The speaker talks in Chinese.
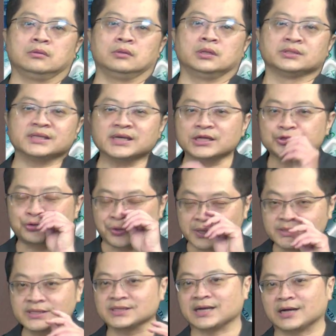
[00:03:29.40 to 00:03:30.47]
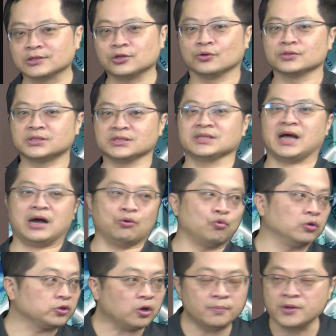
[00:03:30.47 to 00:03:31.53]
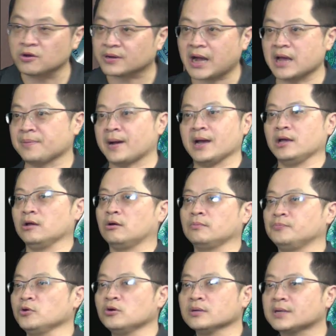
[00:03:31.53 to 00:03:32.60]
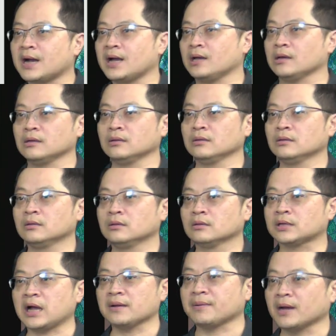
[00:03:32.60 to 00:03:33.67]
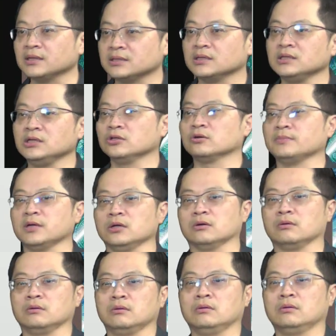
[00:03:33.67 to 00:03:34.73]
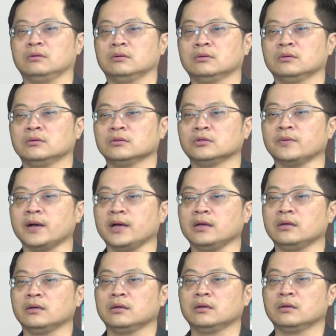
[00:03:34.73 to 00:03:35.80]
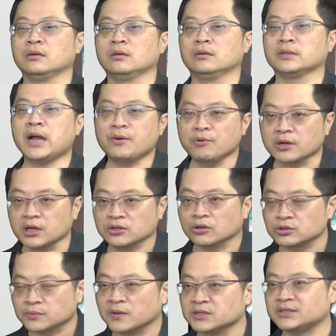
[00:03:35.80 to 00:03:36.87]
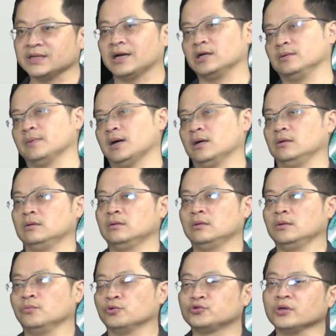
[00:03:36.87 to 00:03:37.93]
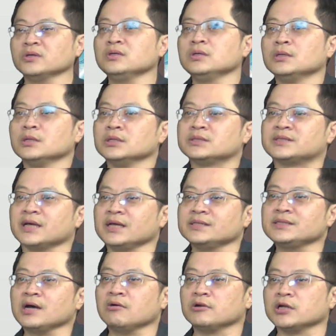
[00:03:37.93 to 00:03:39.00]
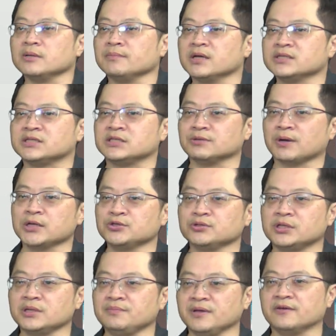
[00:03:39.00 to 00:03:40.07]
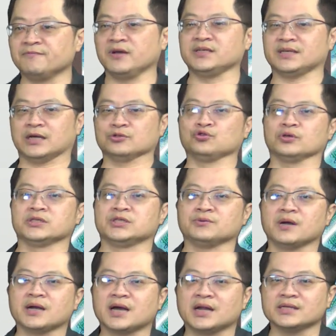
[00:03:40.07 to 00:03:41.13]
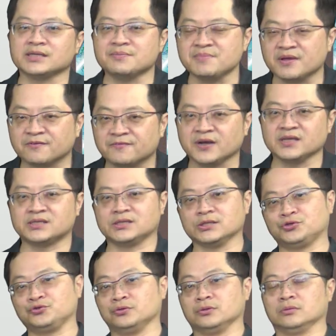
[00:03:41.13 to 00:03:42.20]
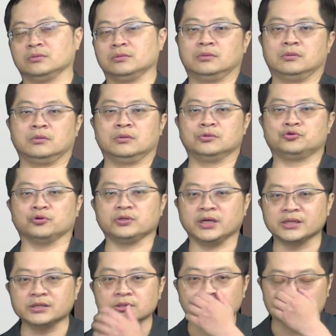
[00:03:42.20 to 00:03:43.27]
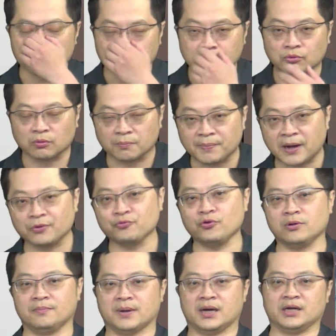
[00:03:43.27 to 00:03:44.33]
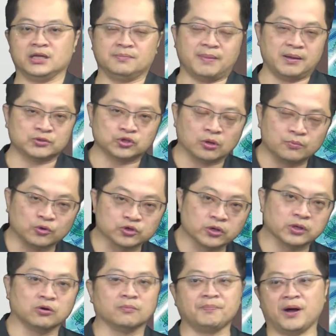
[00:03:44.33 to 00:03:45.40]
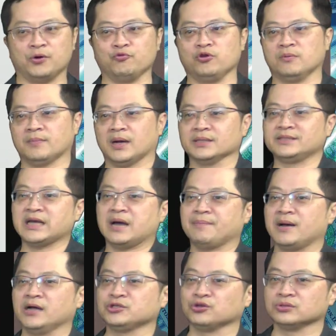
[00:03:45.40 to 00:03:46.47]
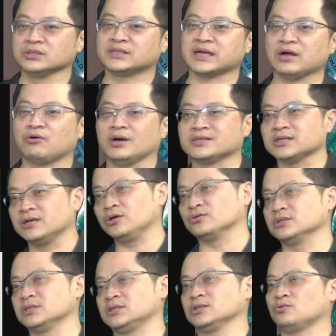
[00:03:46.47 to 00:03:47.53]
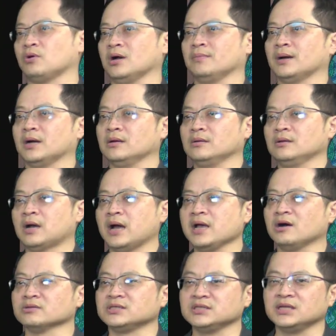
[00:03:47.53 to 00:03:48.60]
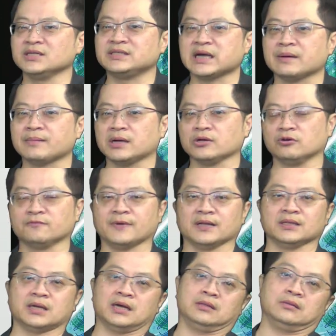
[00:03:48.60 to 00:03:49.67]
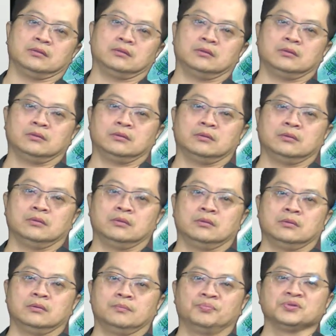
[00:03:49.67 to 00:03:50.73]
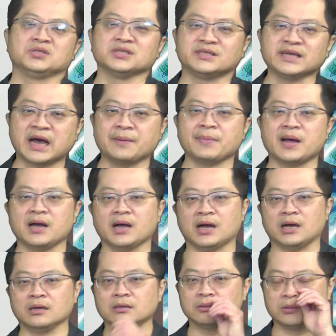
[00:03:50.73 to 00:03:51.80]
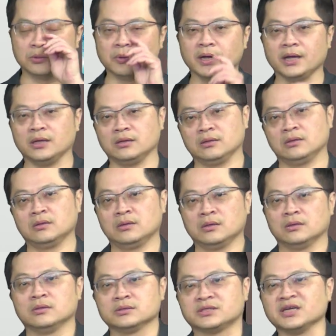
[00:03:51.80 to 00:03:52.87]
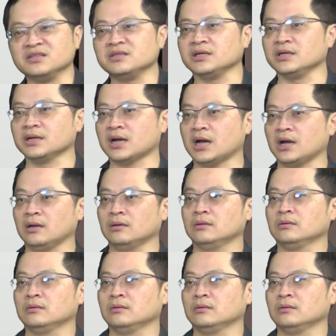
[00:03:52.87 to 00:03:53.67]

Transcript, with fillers: 这个全市场都知道，我都没有盖牌哦，不用盖，盖牌一点意义都没有，对不对？那我也跟投资朋友讲了嘛，我说谁叫你们喜欢去听免费讲座，喜欢看那些免费资讯？昨天有人跟我抱怨嘛，礼拜周末说跟我抱怨嘛，加班九十三块剩六十四块嘛，还好今天加班有反弹，不止加班啊，对不对？真顶啊，